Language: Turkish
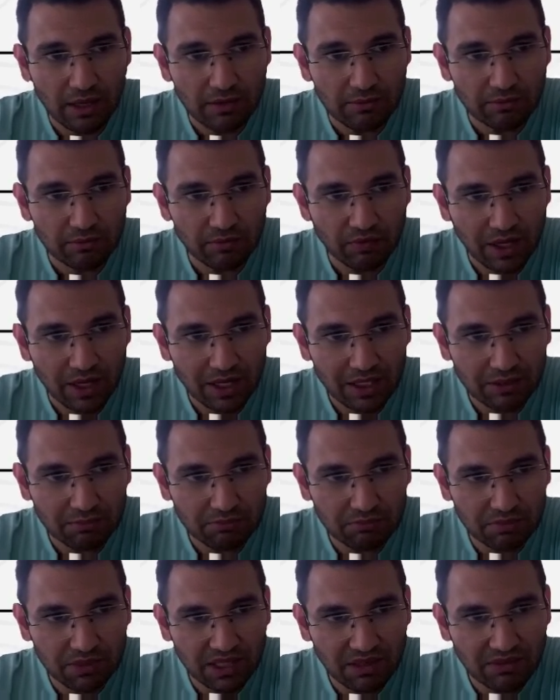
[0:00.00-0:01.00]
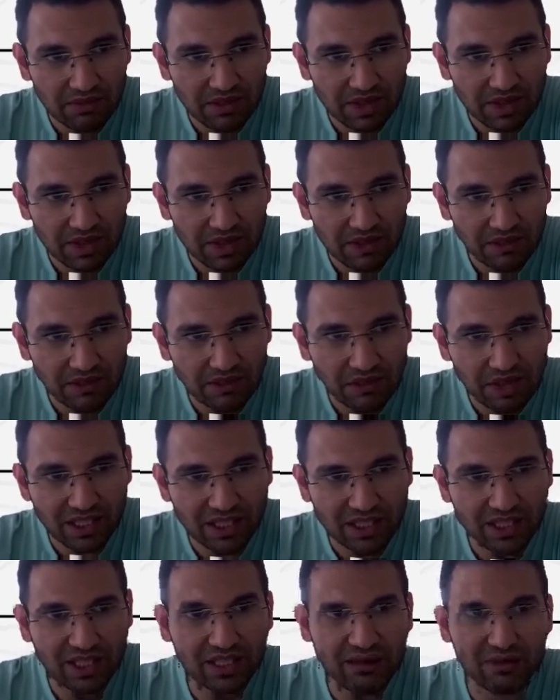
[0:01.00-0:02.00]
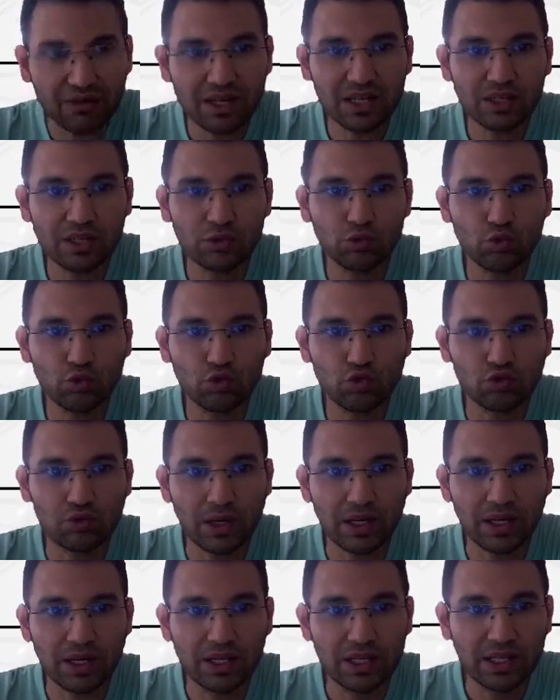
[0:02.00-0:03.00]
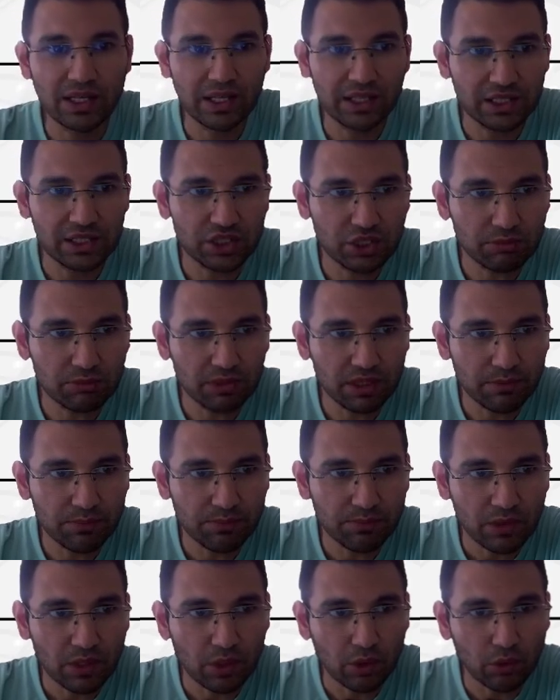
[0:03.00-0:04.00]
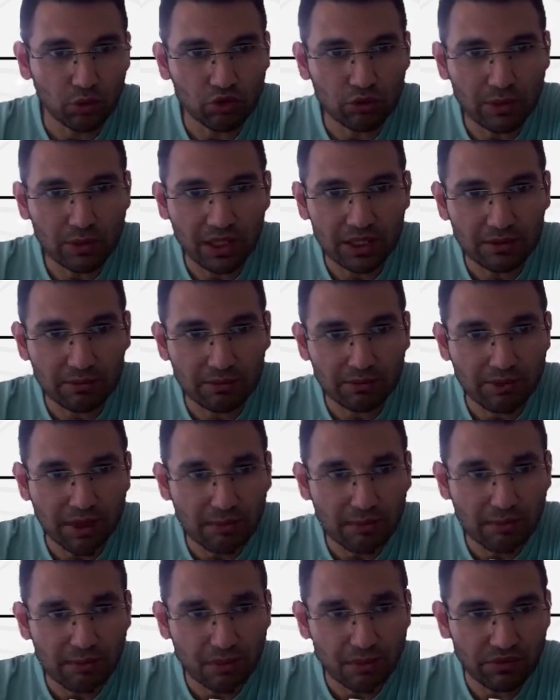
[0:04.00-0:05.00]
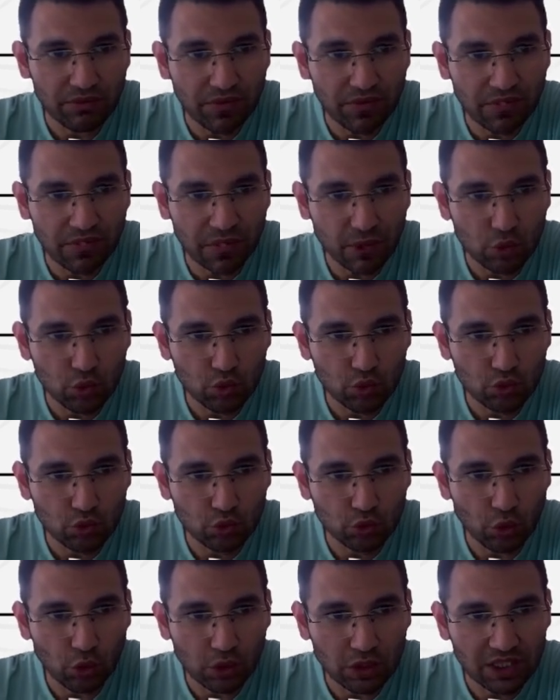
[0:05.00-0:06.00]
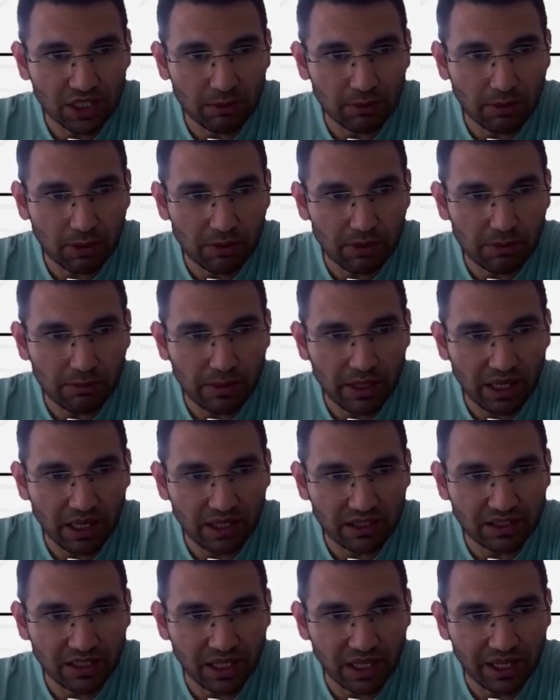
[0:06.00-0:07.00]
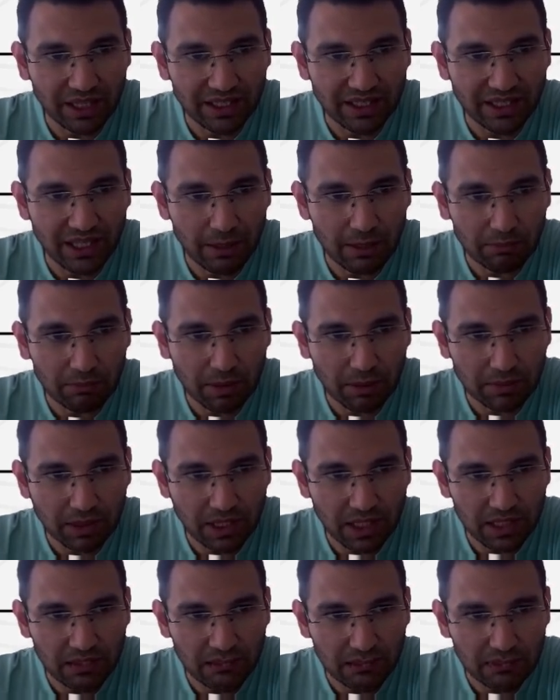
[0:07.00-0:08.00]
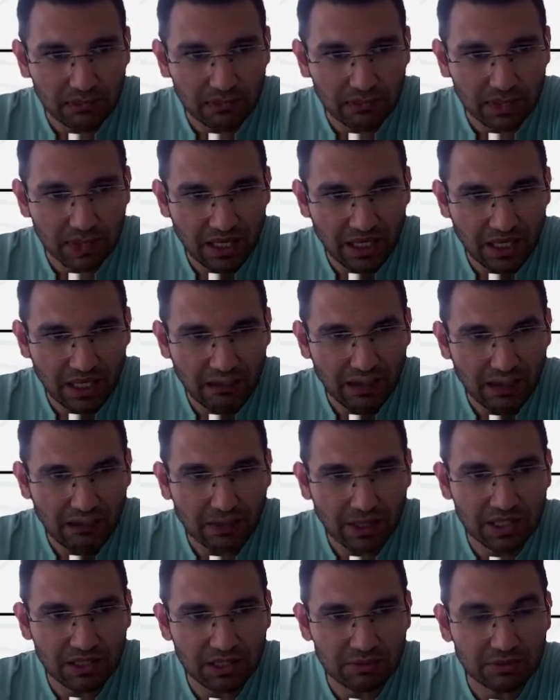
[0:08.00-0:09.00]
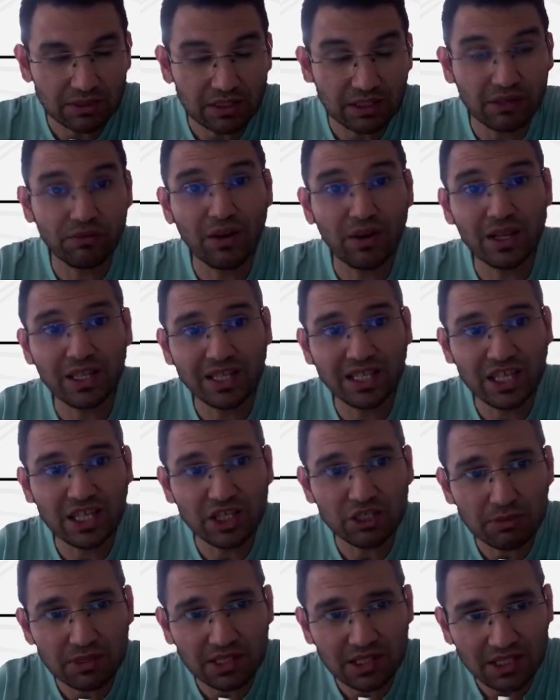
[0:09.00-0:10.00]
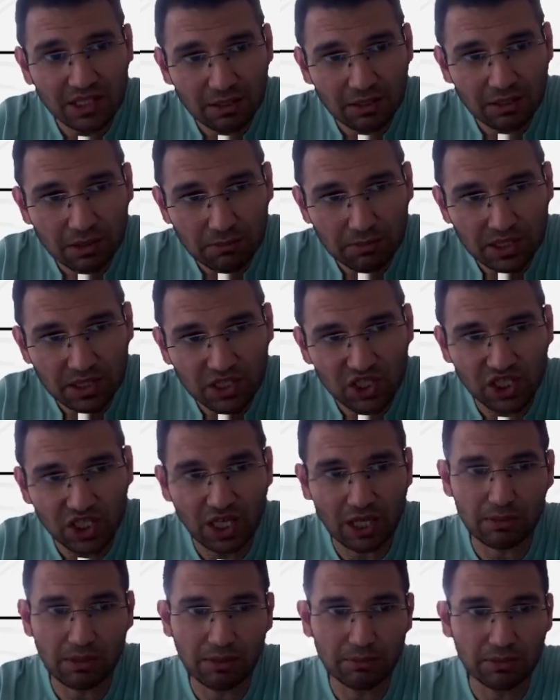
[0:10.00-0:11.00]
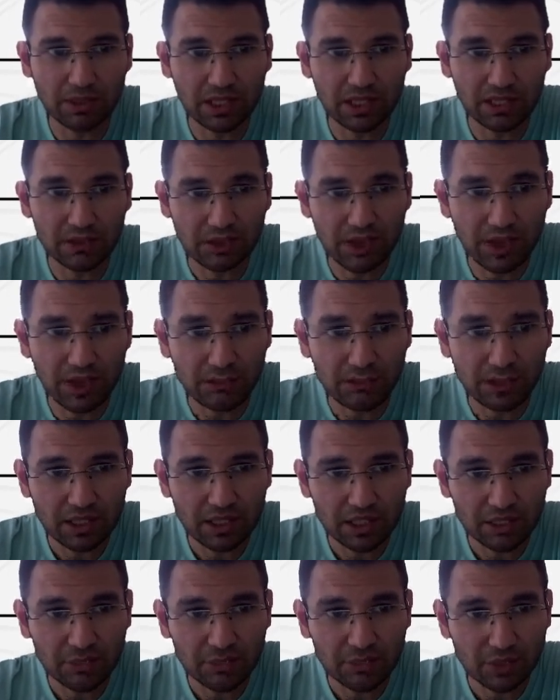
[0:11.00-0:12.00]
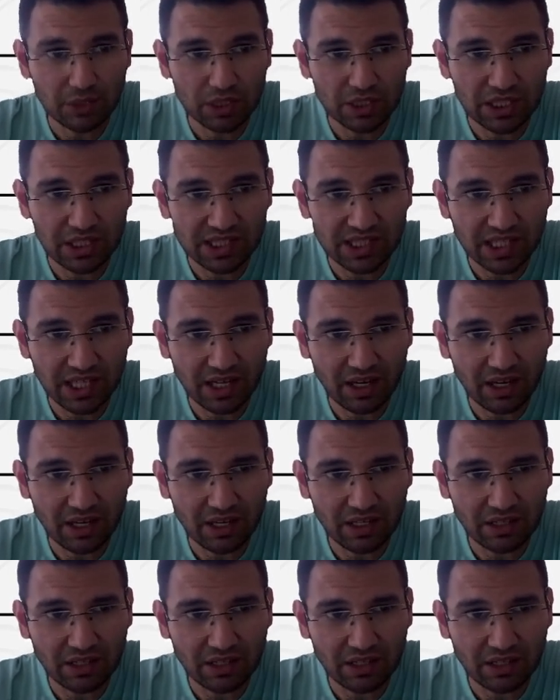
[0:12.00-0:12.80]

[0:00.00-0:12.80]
Fakat bize verilen ifadede ne var? 3 var. Şimdi o zaman ben bu ifadeyi 4 yapabilmek adına ne yapmam lazım? 1 eklemem lazım. İfade değişmesin diye bir de 1 çıkarmam lazım. Bakın şimdi x kare artı